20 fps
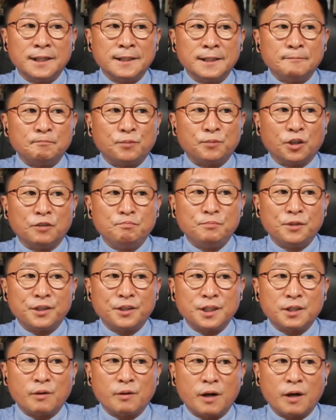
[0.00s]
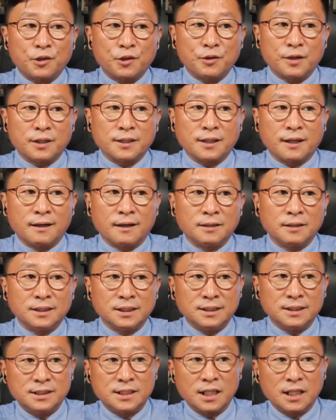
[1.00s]
면면이 화려하다.
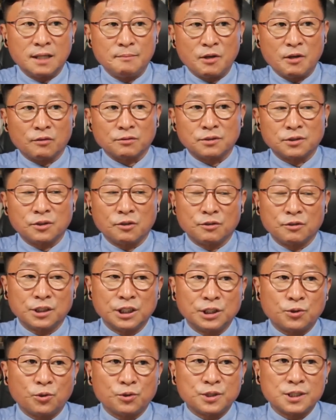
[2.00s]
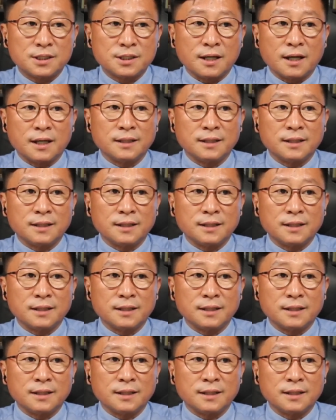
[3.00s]
이재명 경기도지사,